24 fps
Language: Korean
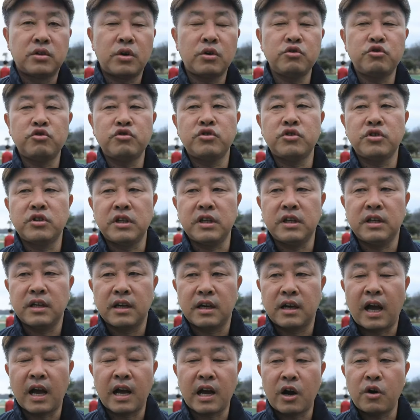선수들이
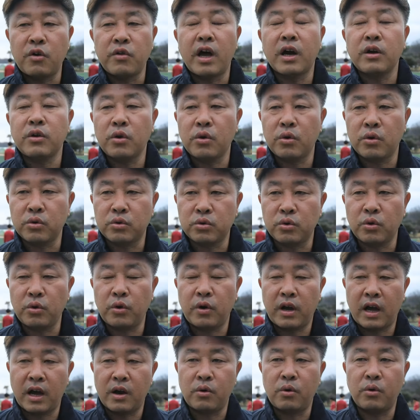가까운 학교로
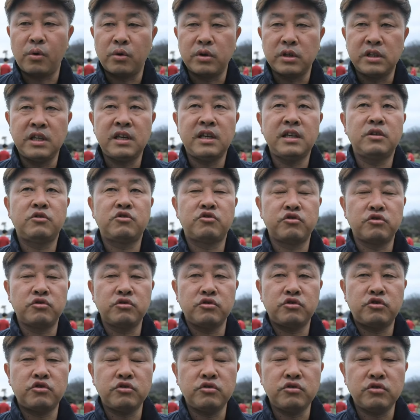또 가고 이 중,
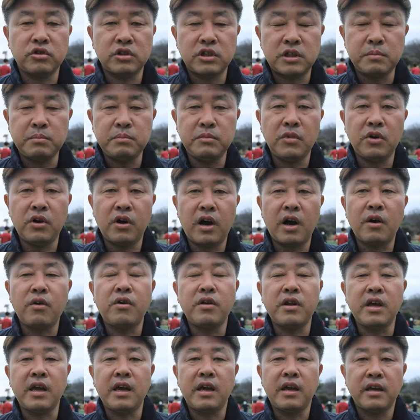충, 신명
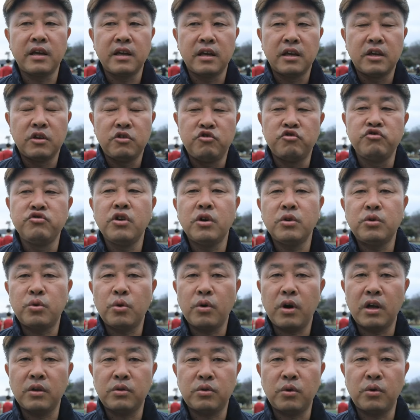학원에 6년
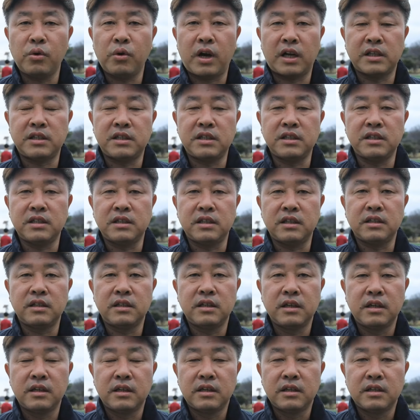동안 또 같이
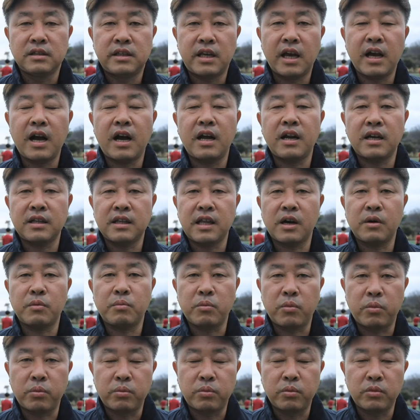생활하다
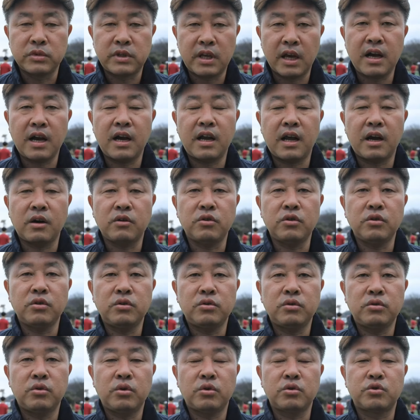생활하고
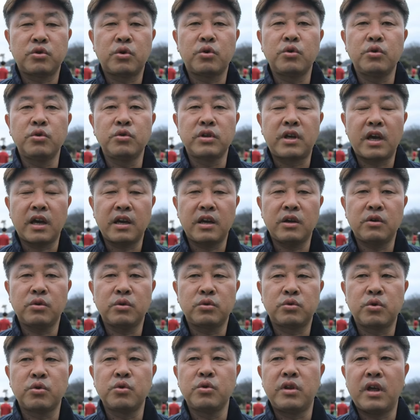또 좋은
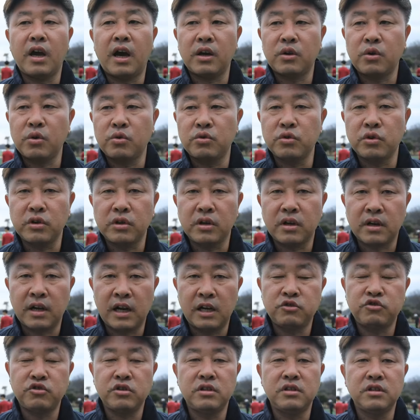계기로 좋은 대학교도
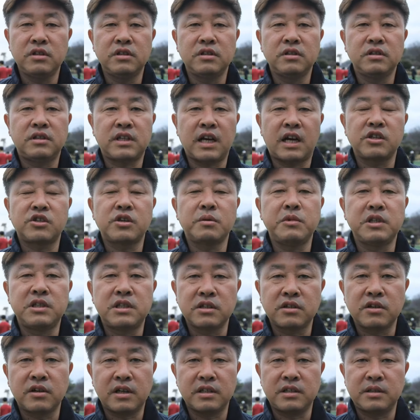갈 수 있는 장점이
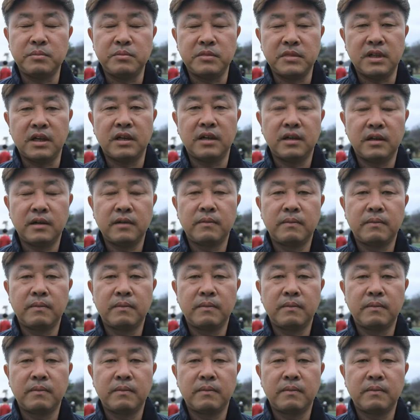있을 것 같습니다.